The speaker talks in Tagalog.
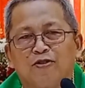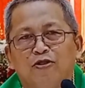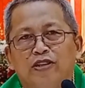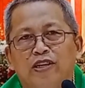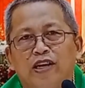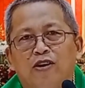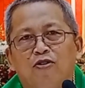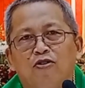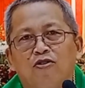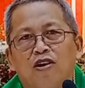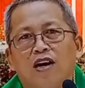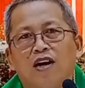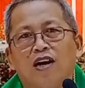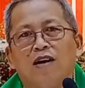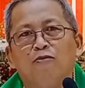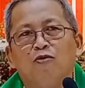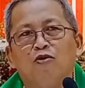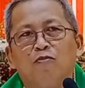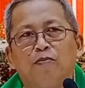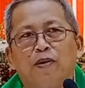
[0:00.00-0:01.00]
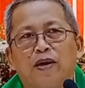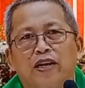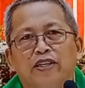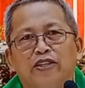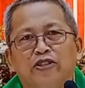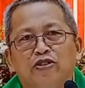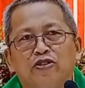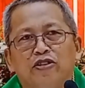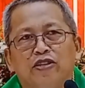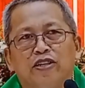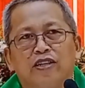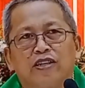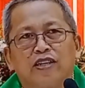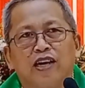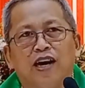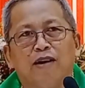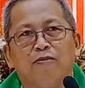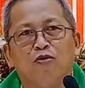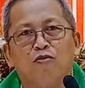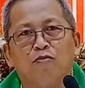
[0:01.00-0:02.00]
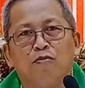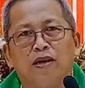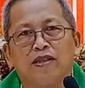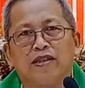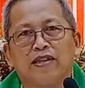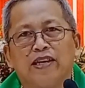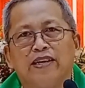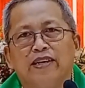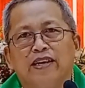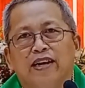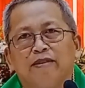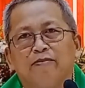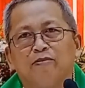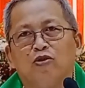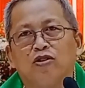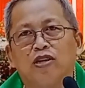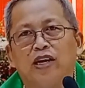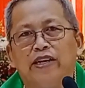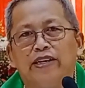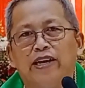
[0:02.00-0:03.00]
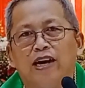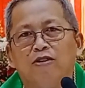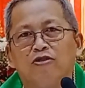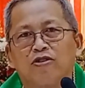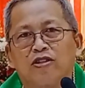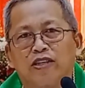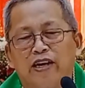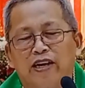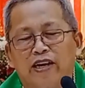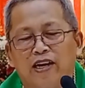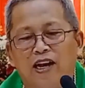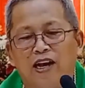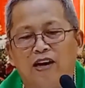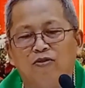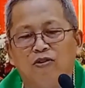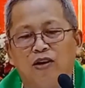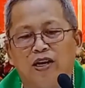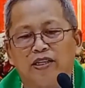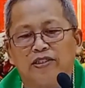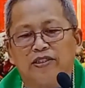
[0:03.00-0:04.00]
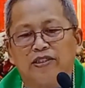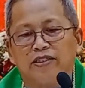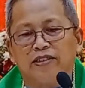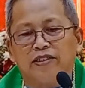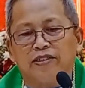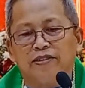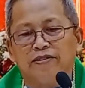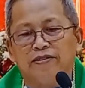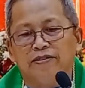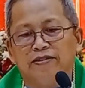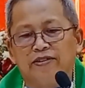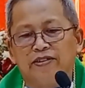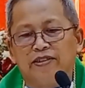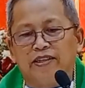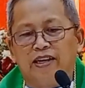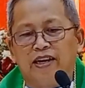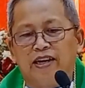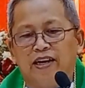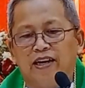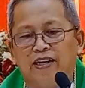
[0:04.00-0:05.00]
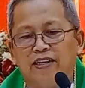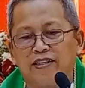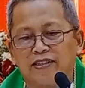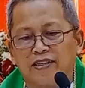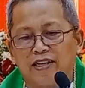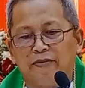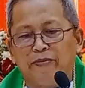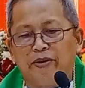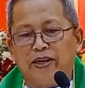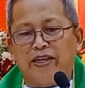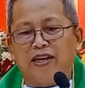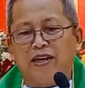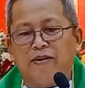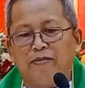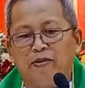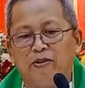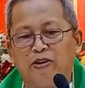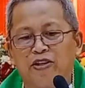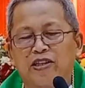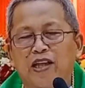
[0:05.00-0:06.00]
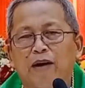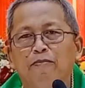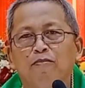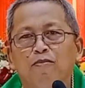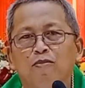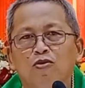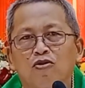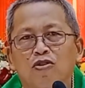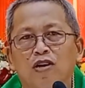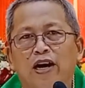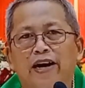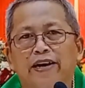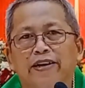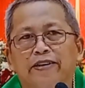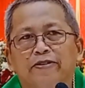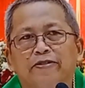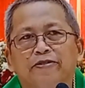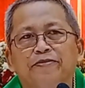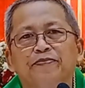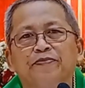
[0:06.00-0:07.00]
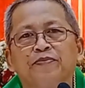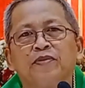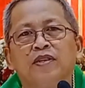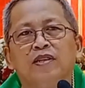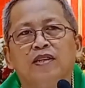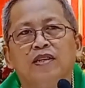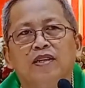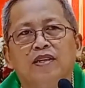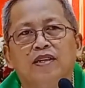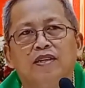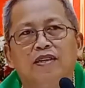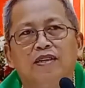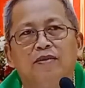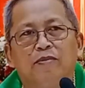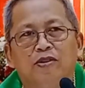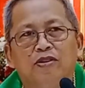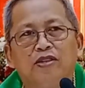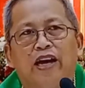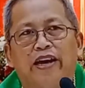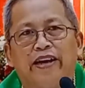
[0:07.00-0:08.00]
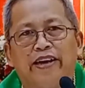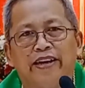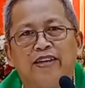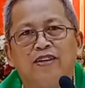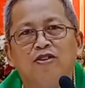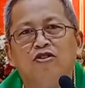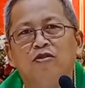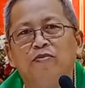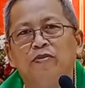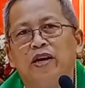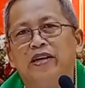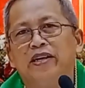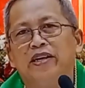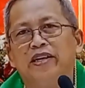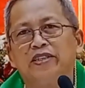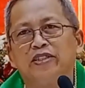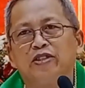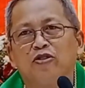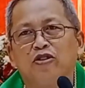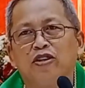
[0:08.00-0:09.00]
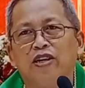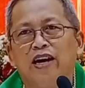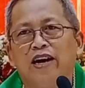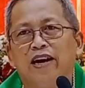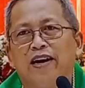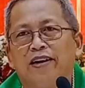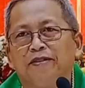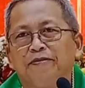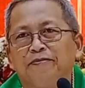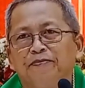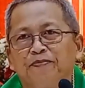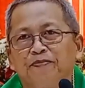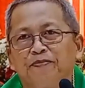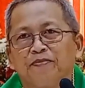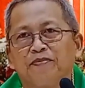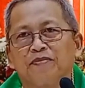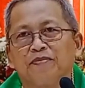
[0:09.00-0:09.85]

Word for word: Ang kuya og ang among parishioner nga among bantayan mo na daot kay glawas niya kami na mo itambok kaayo. Mo na igo mi ani istoryaha.